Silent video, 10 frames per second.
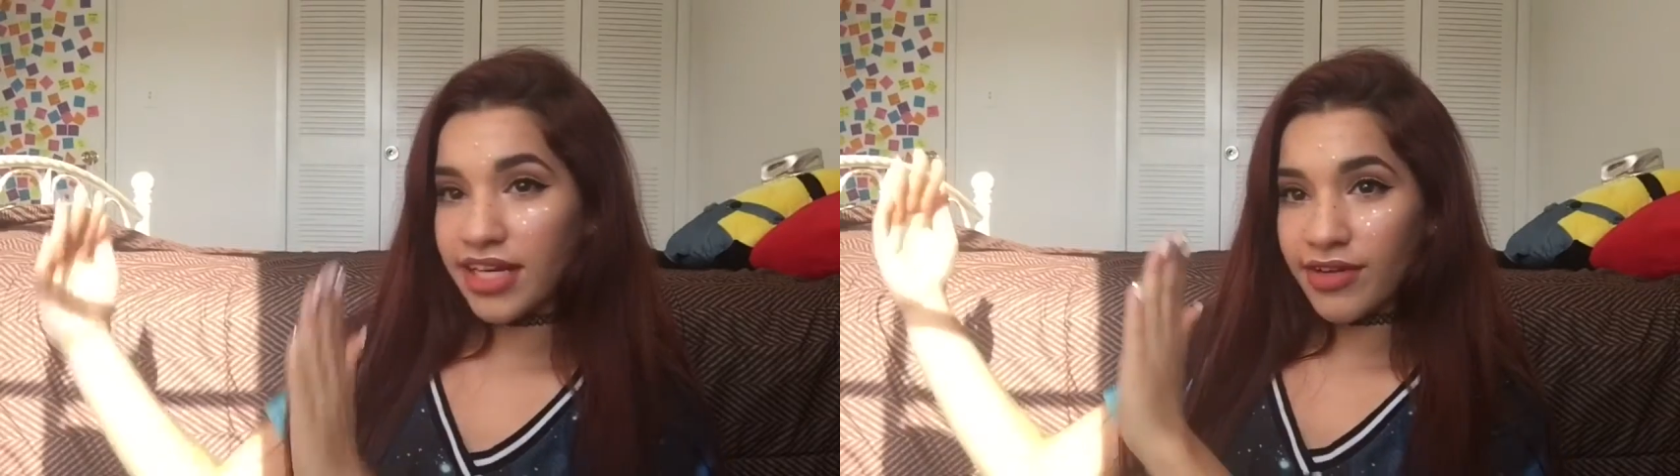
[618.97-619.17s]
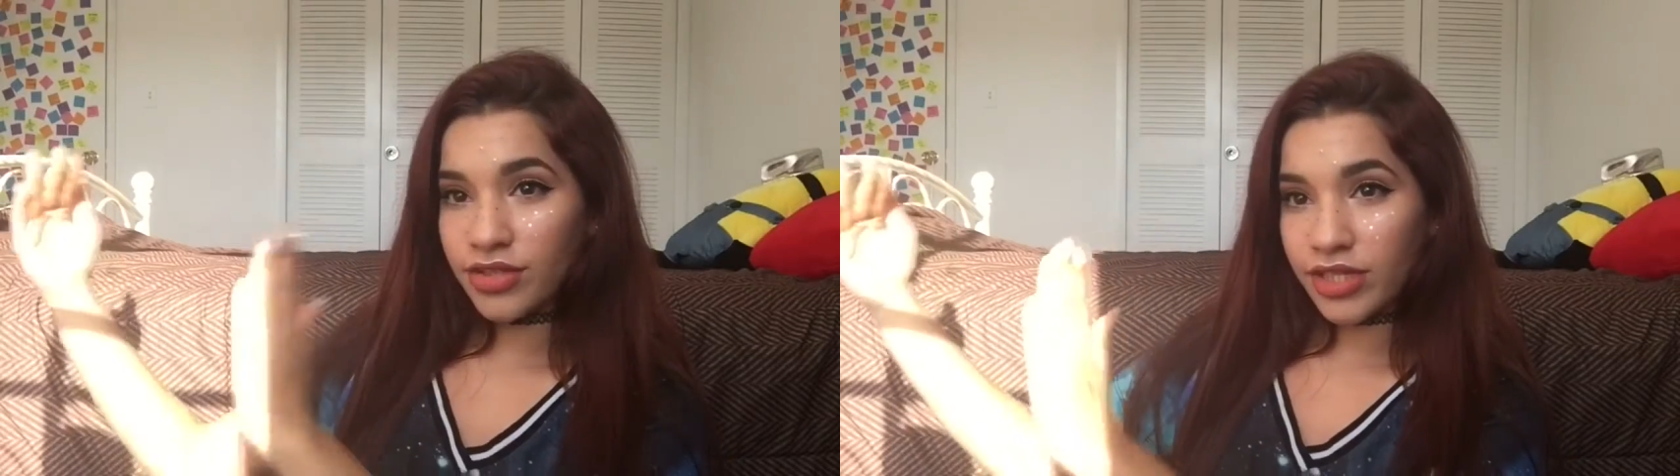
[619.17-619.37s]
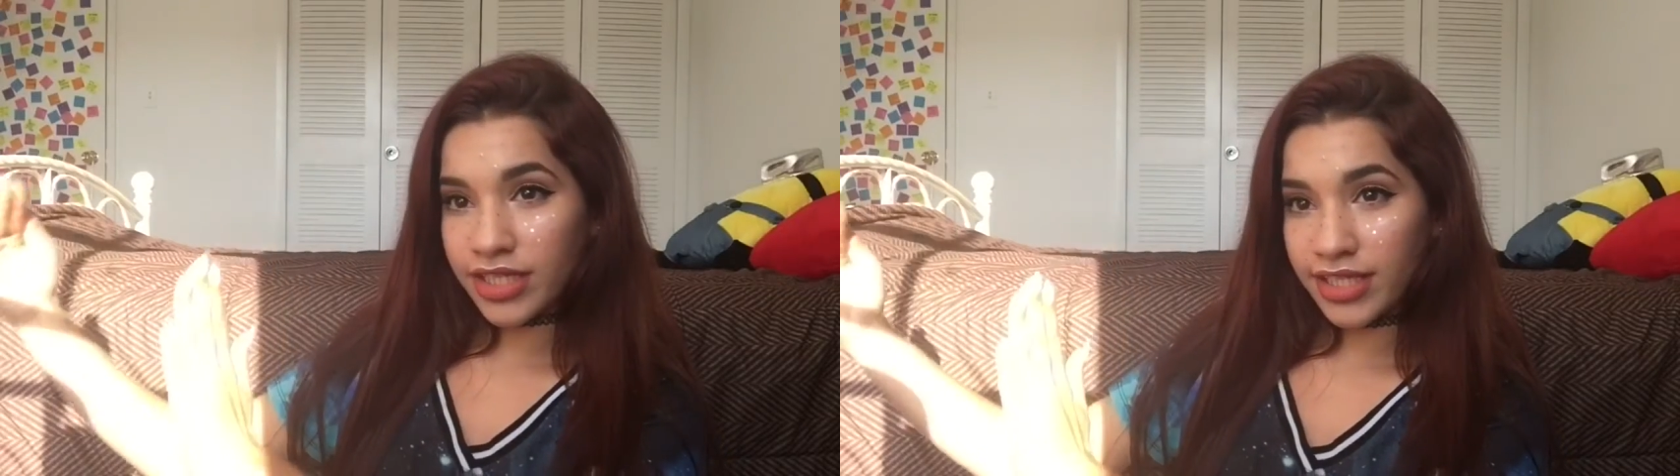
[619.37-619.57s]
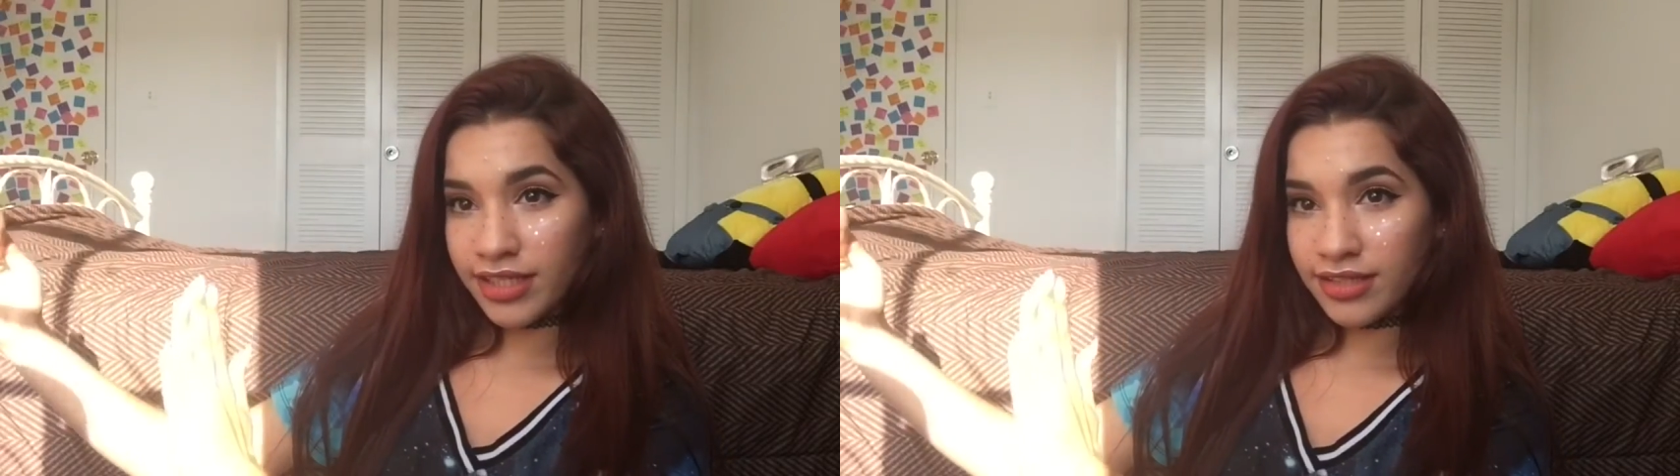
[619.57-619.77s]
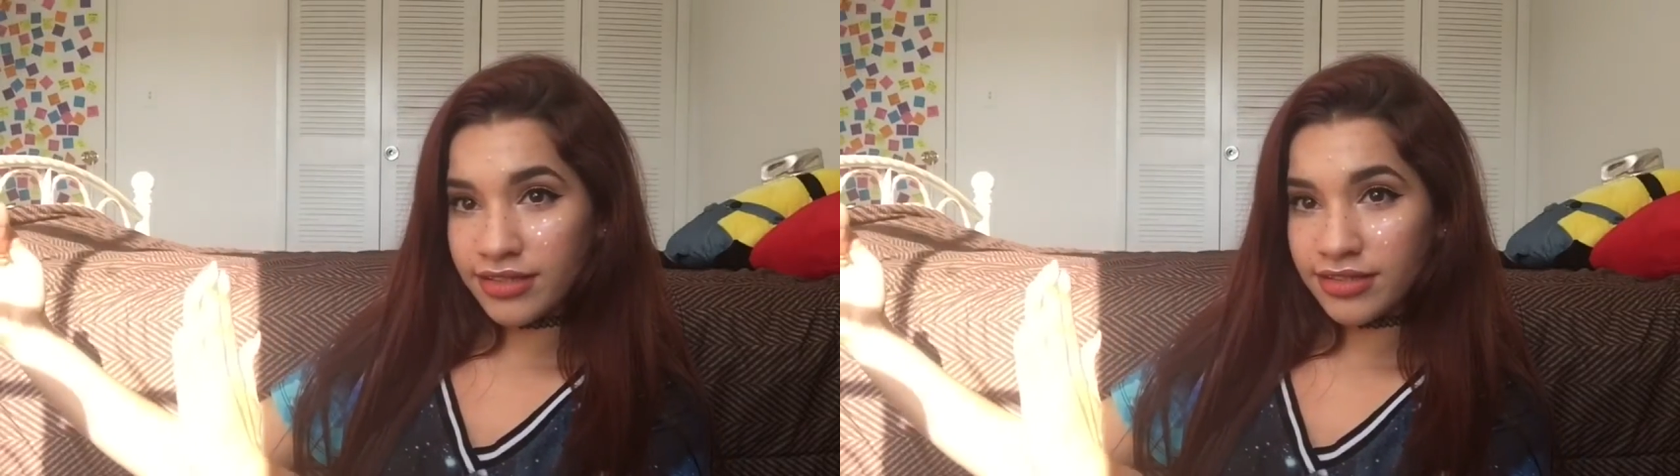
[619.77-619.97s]
grabando aquí
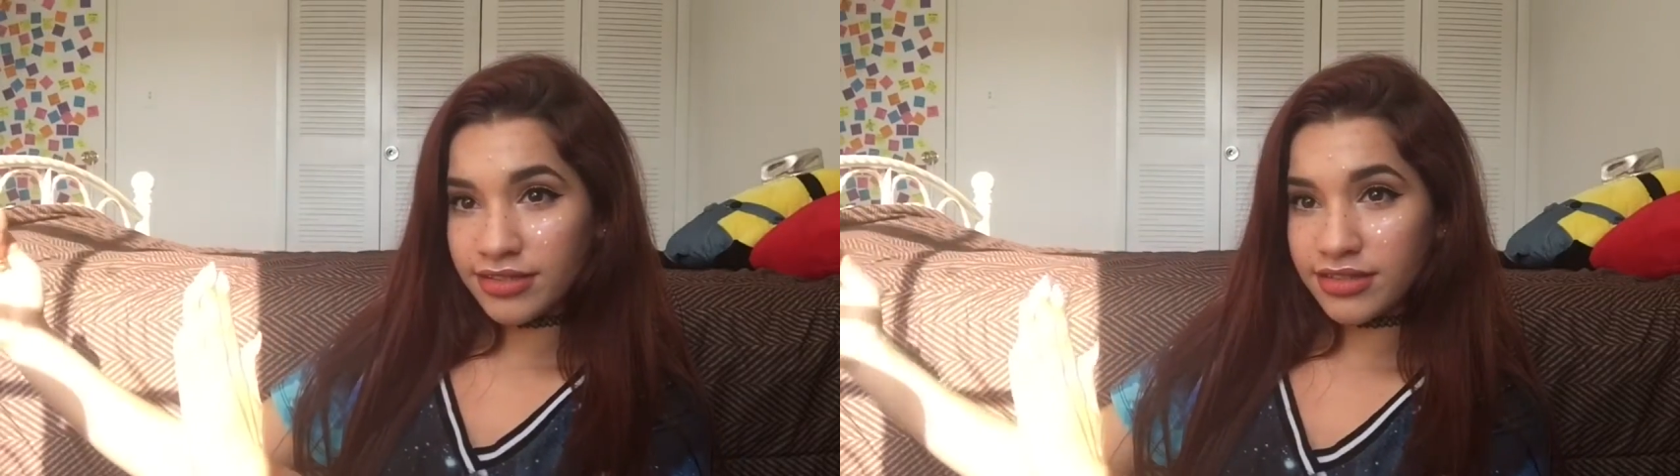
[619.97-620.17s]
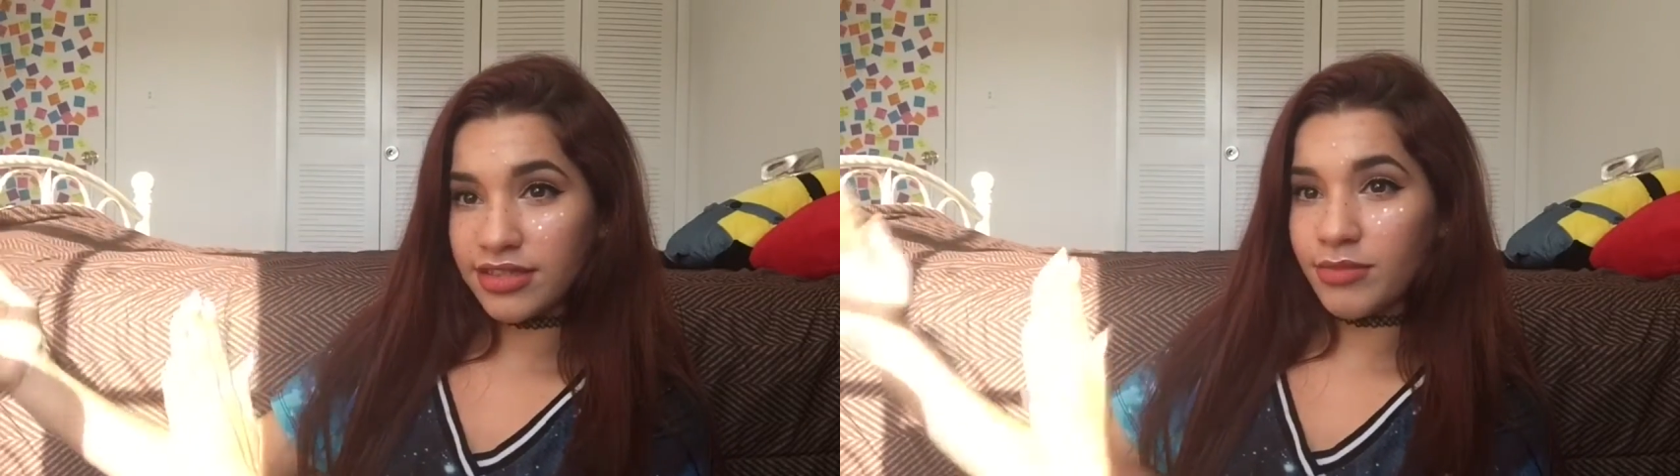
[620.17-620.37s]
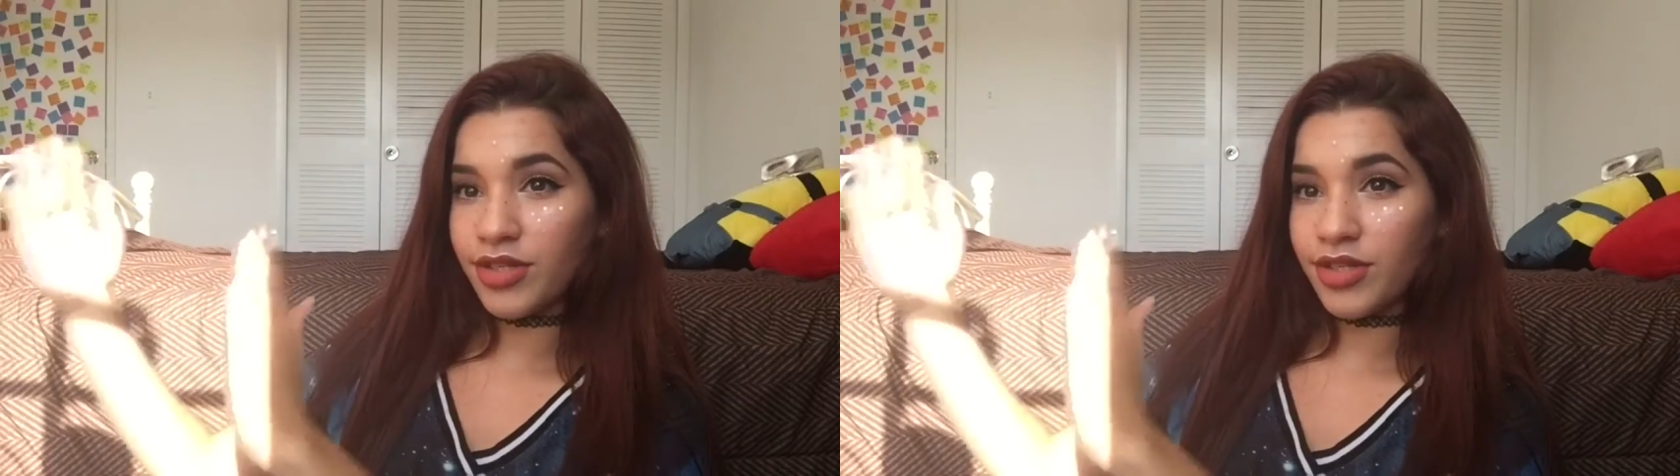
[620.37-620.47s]
y